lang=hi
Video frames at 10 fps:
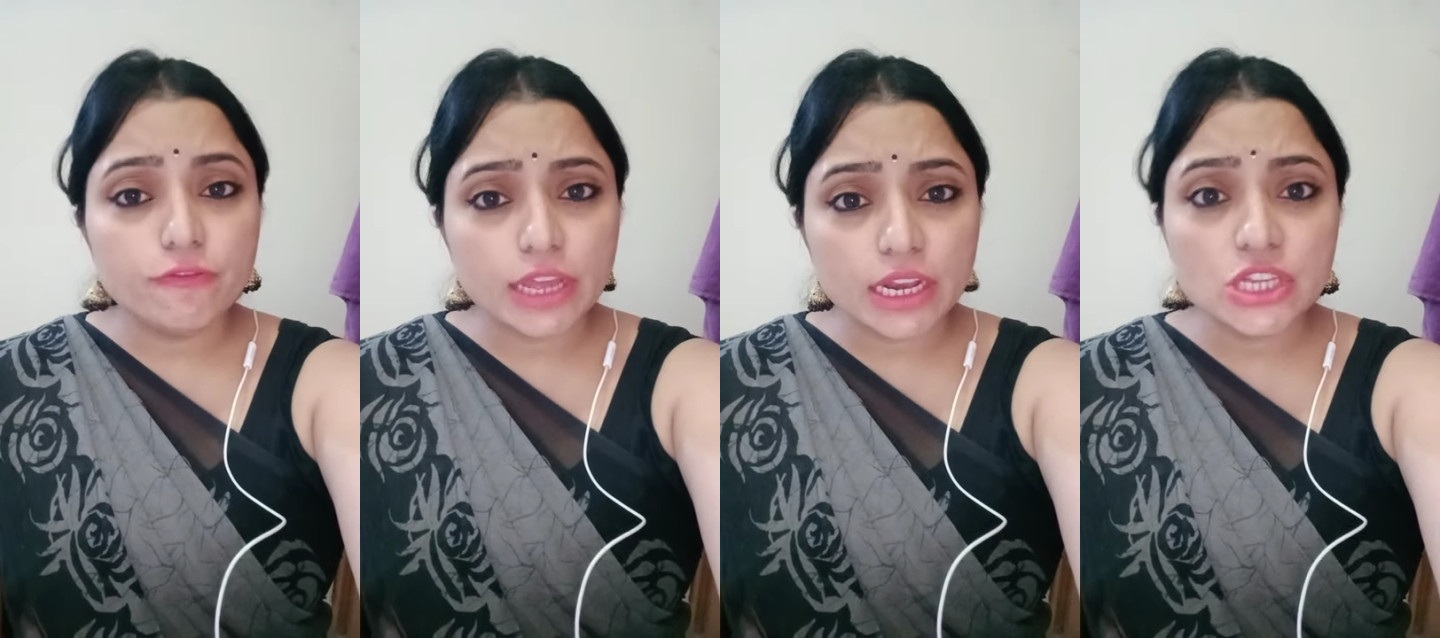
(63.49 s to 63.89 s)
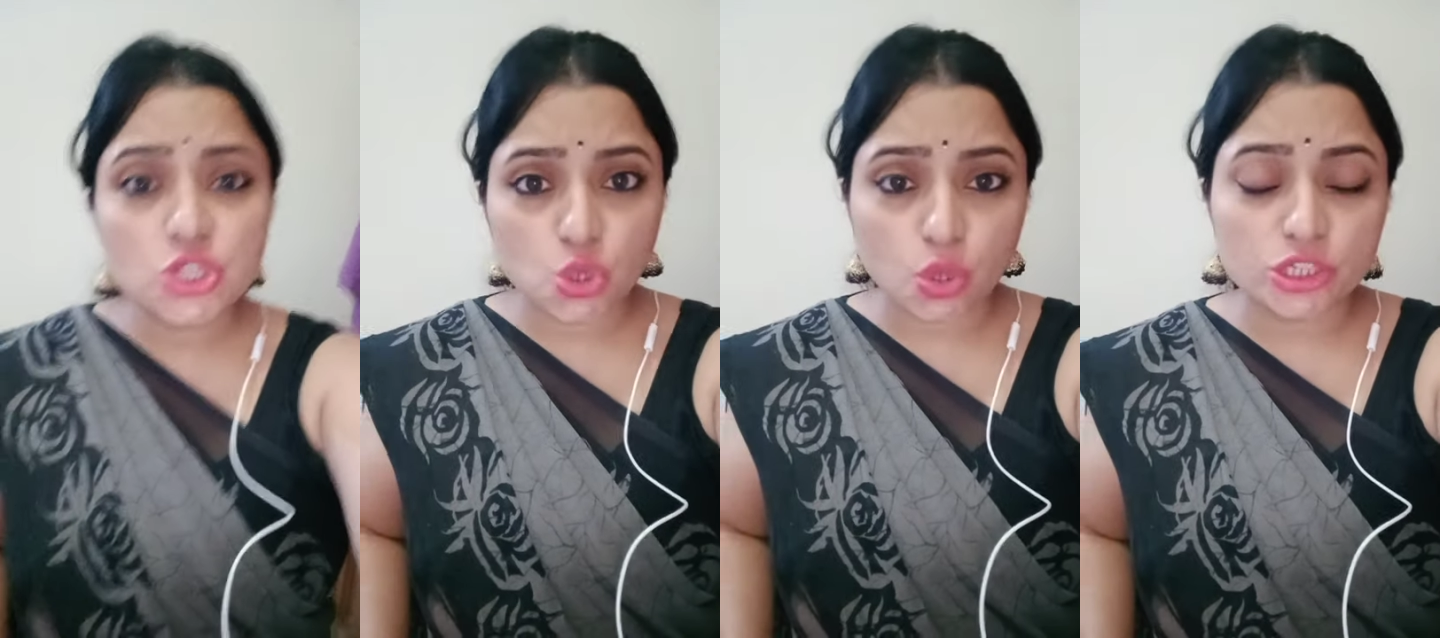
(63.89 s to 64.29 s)
वेरी
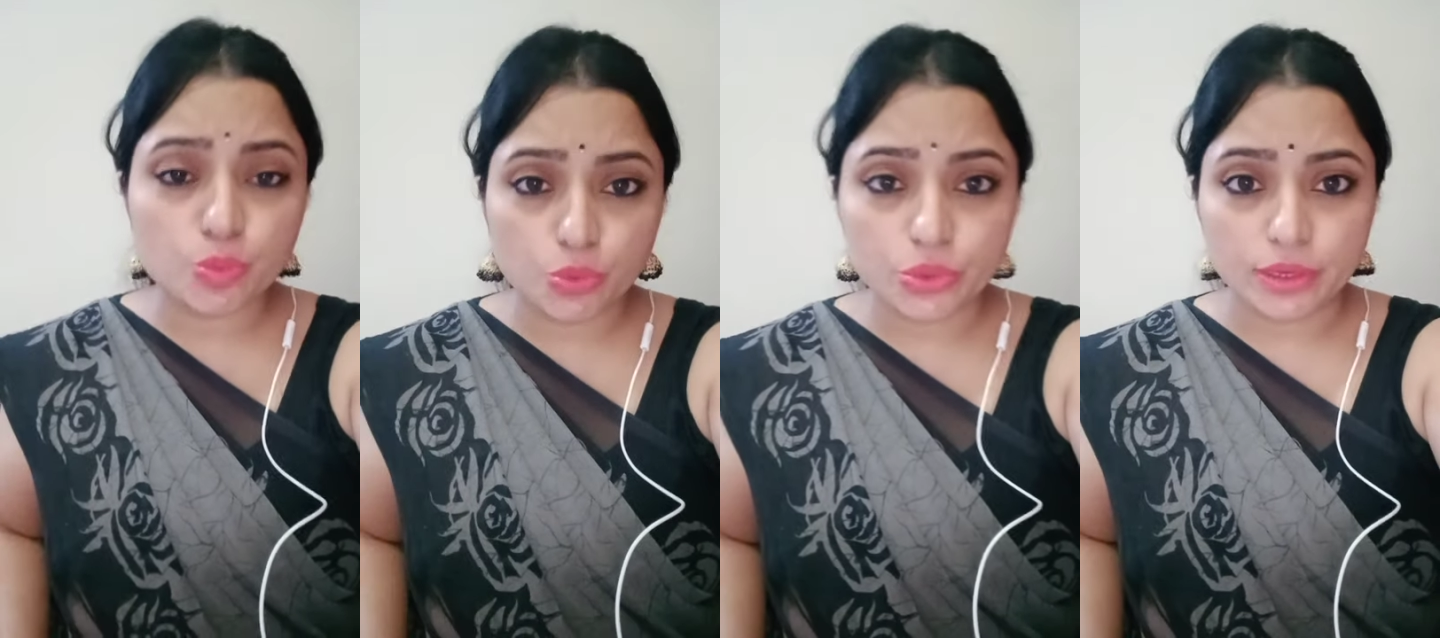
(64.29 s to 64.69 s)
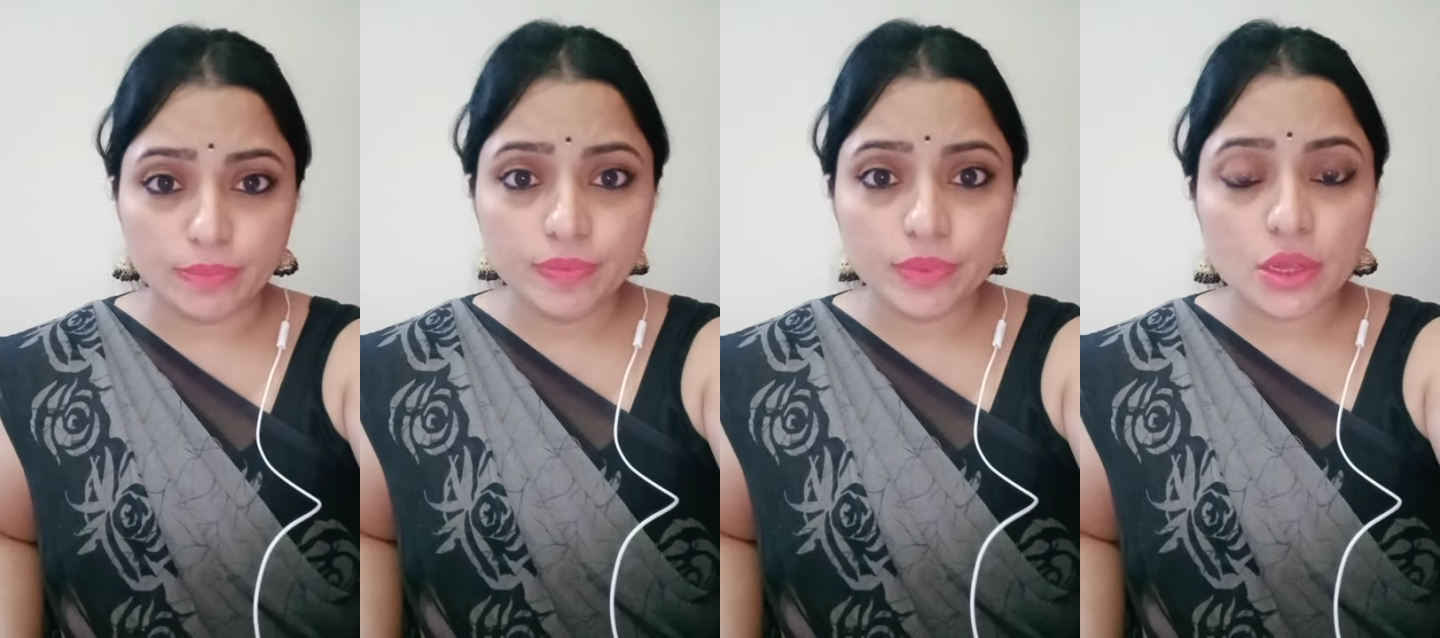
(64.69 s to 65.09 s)
शॉर्ट
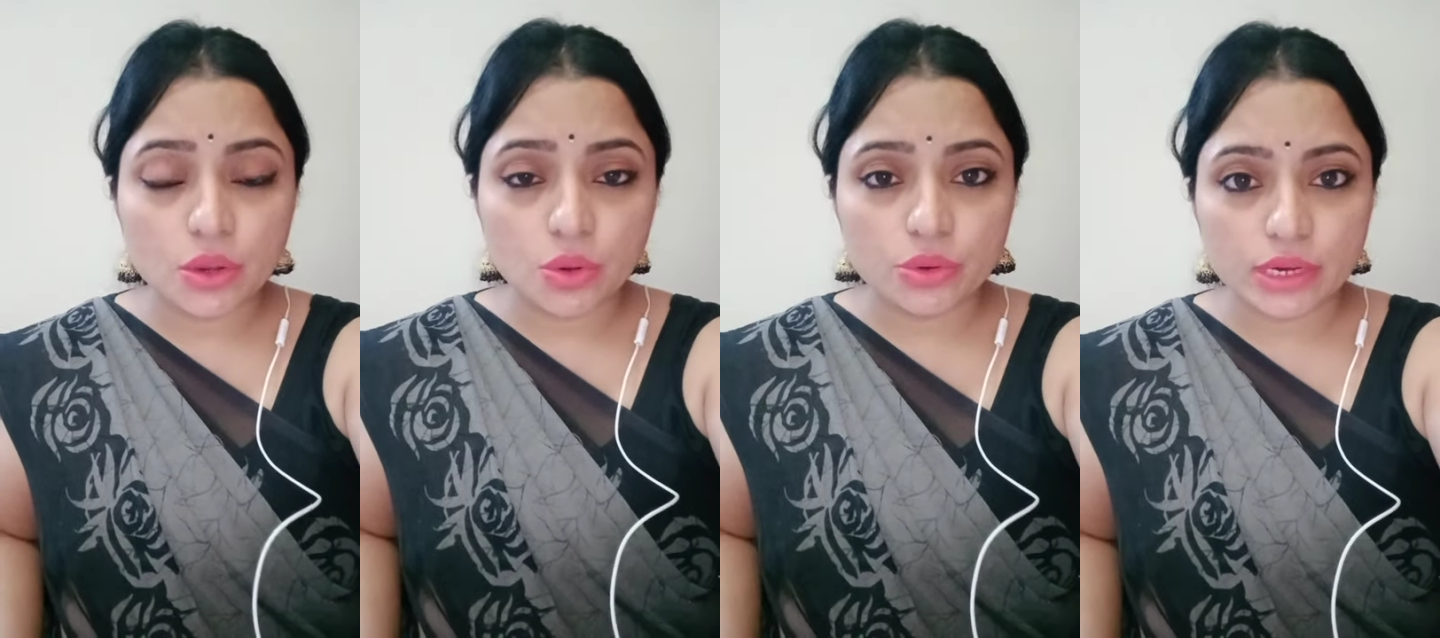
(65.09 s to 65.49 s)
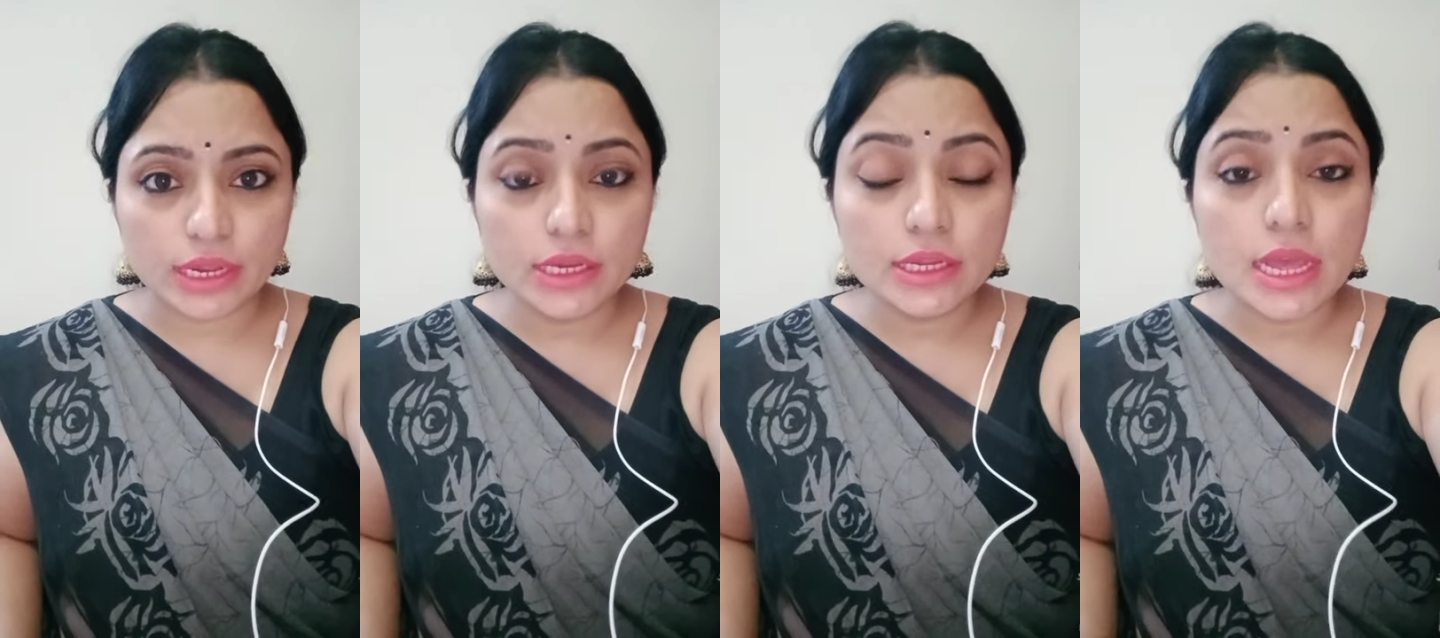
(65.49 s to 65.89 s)
पोएम और
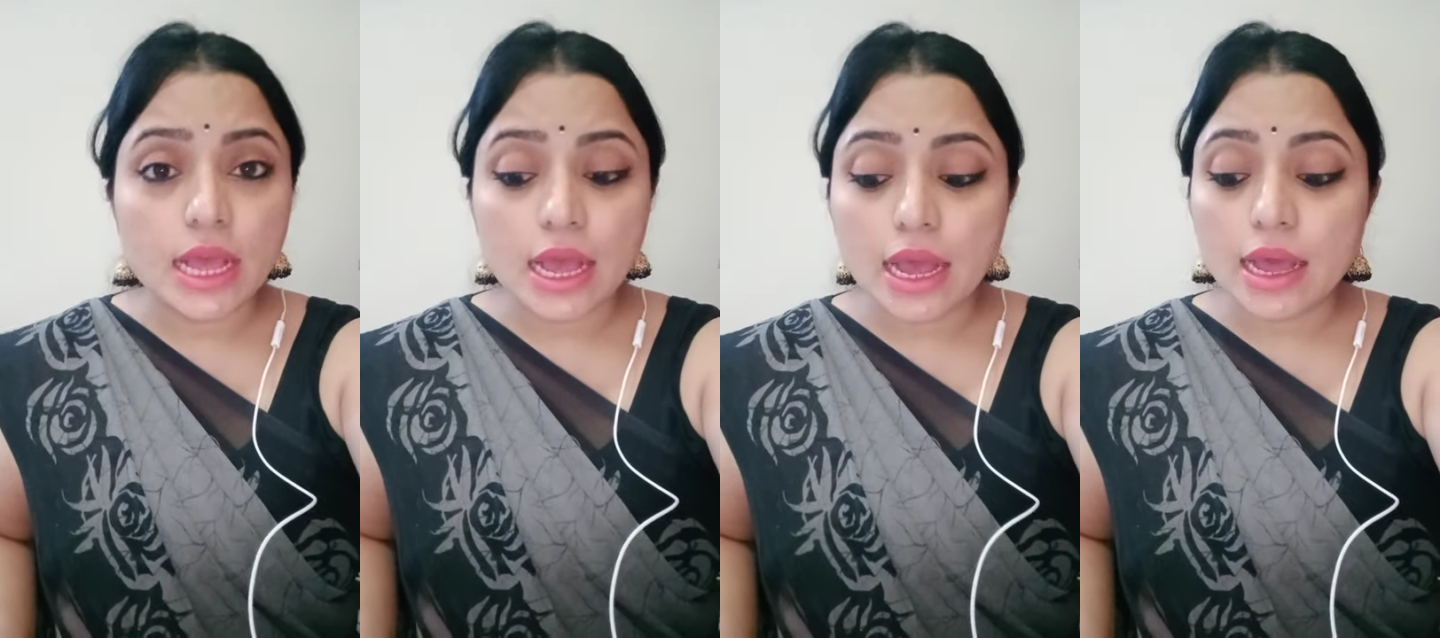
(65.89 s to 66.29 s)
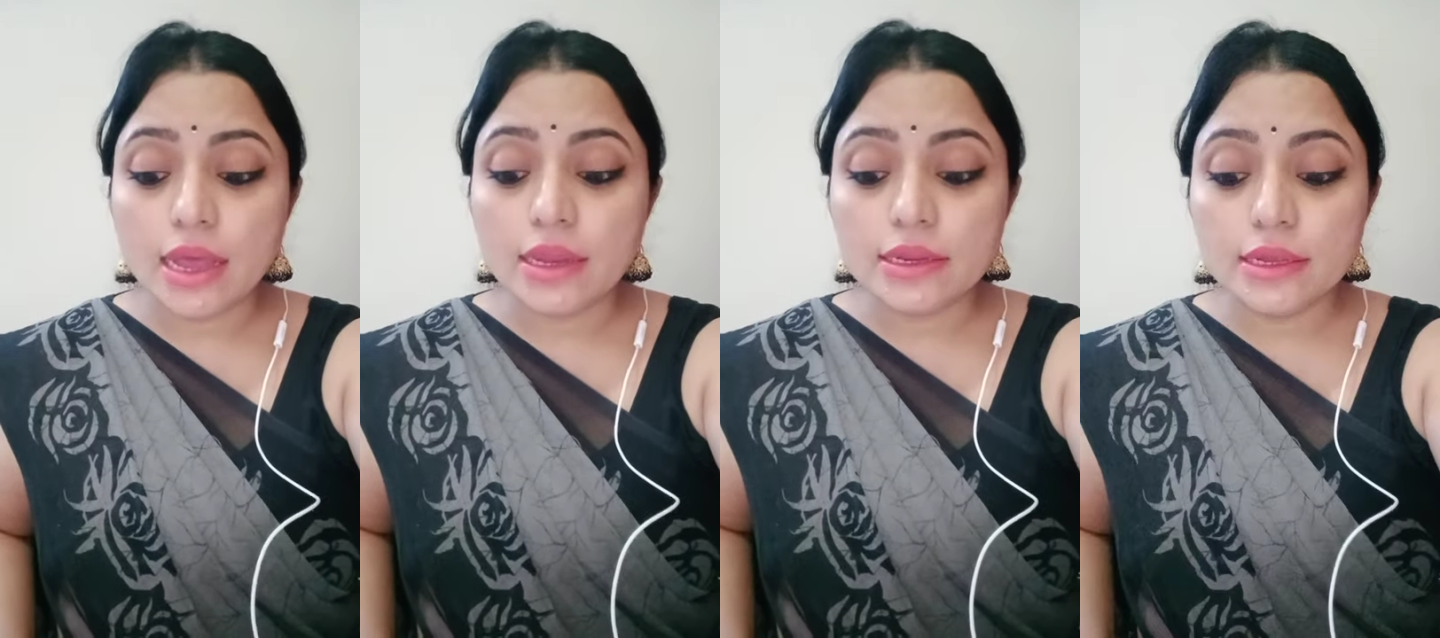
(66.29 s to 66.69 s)
राइट
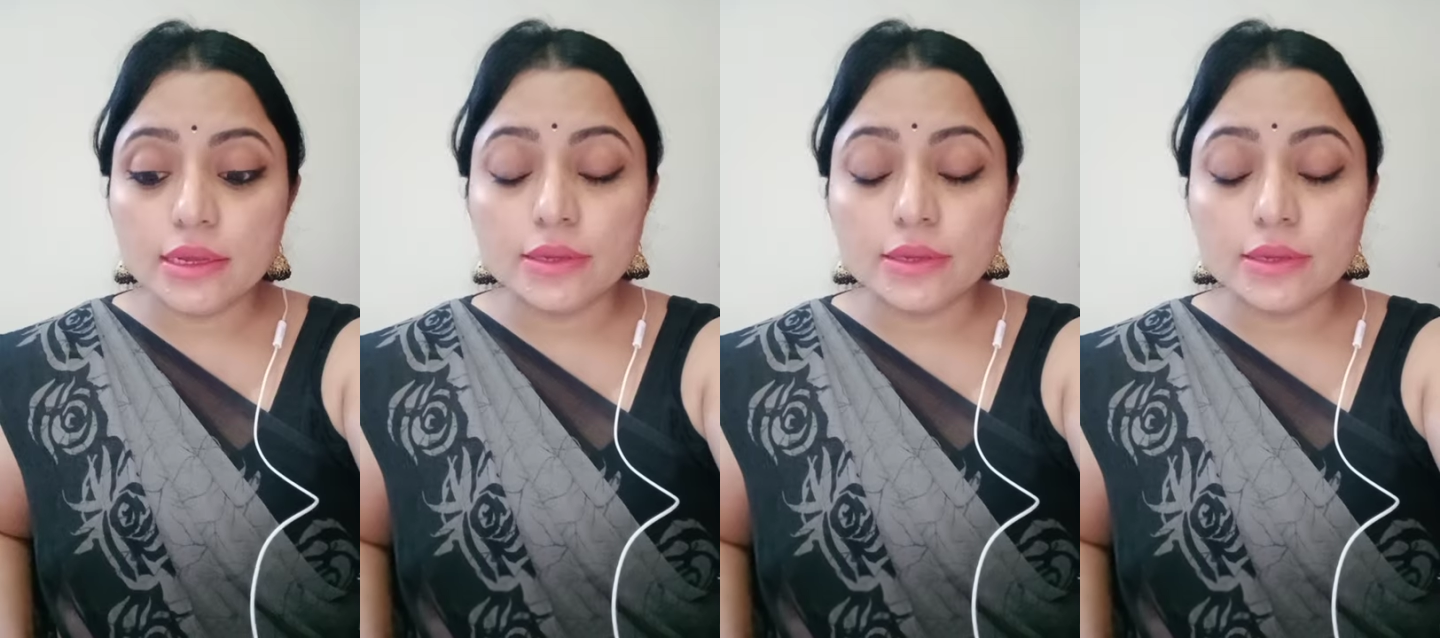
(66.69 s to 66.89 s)
एंड